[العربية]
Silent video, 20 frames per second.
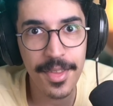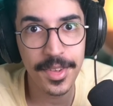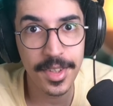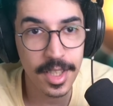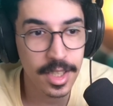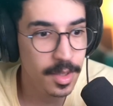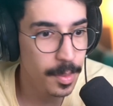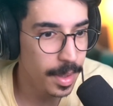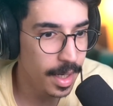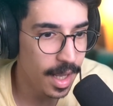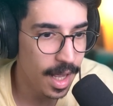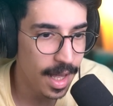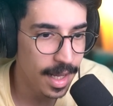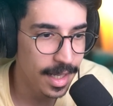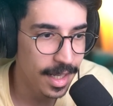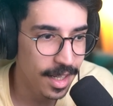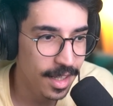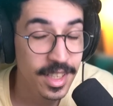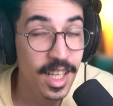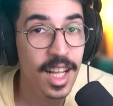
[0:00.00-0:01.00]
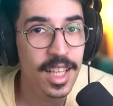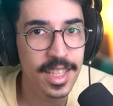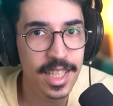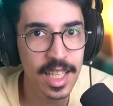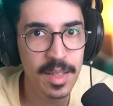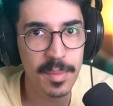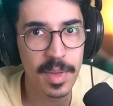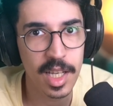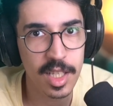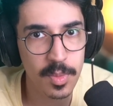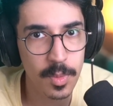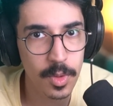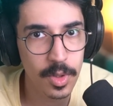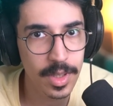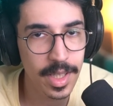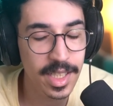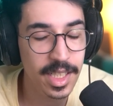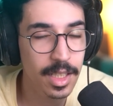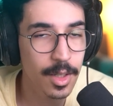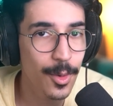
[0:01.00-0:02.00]
هذه تعتبر غاليه شغلت الحين باكس
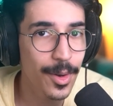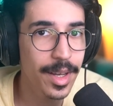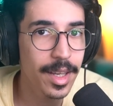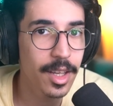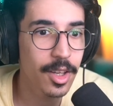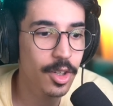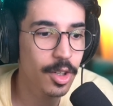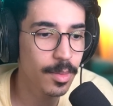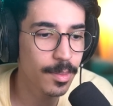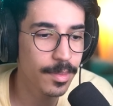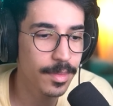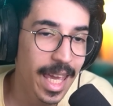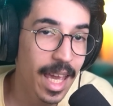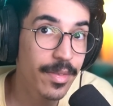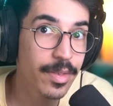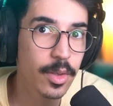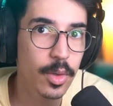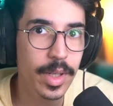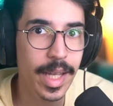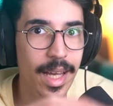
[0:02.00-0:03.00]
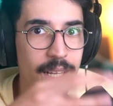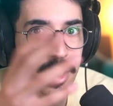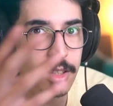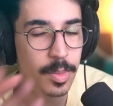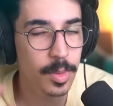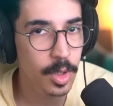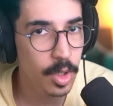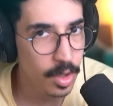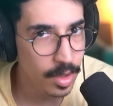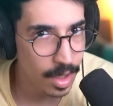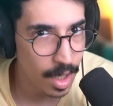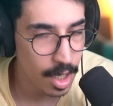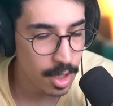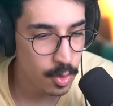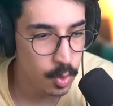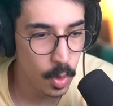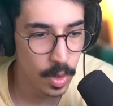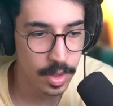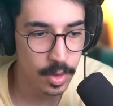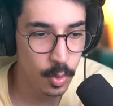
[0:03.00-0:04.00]
مود عشان اوريكم كيف لو كانت باللون
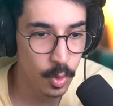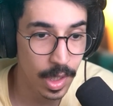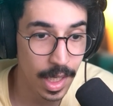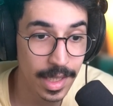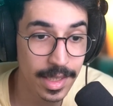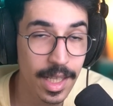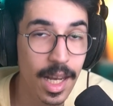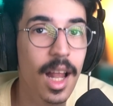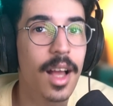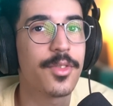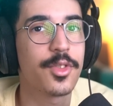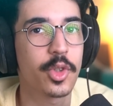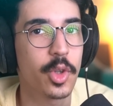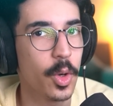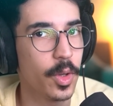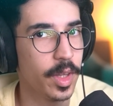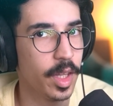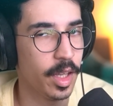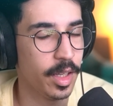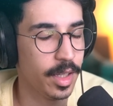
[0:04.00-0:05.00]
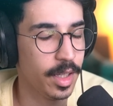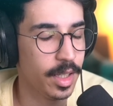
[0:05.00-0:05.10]
الاسود والاطراف سوداء